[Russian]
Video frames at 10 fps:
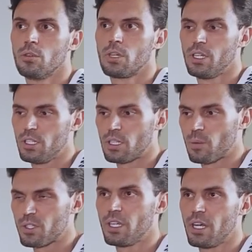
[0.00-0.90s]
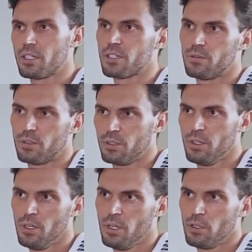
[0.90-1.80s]
какие-то обстоятельства.
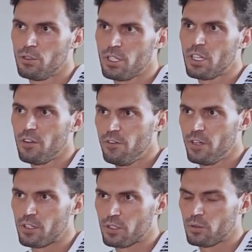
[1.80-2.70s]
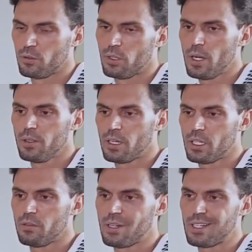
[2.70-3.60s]
То есть это эффект, да,
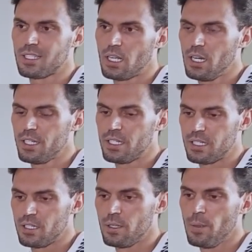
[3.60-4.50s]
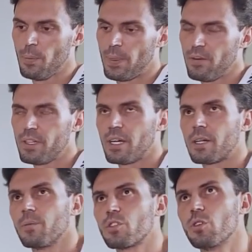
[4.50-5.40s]
когда вы расстались, если... Давай
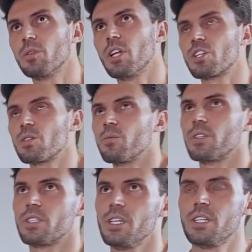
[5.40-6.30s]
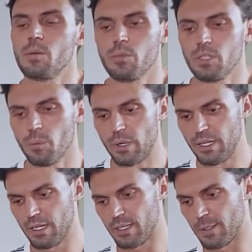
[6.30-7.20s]
так, чтобы нашим зрителям было
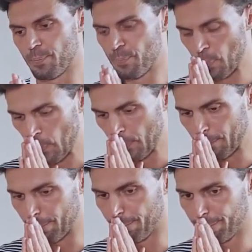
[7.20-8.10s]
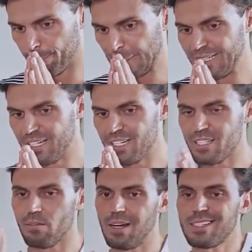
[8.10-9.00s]
понятно.
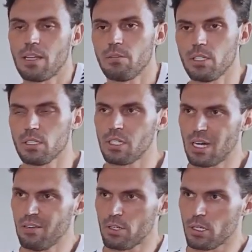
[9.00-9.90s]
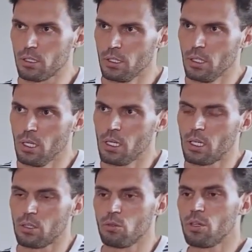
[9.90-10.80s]
Есть два основных драйвера,
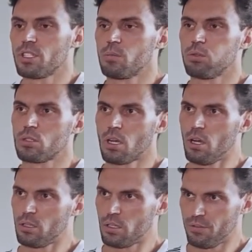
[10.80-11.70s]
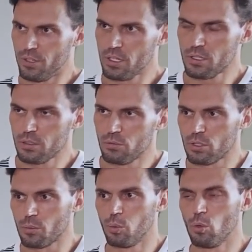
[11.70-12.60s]
которые запускают эффект
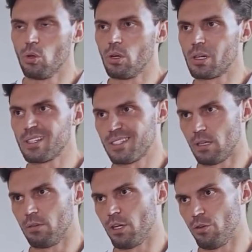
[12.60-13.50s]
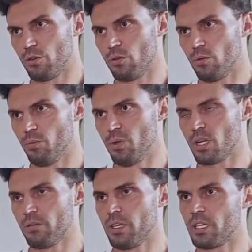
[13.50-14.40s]
вот по расставанию.
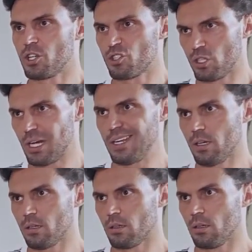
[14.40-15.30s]
Первое – это ожидание,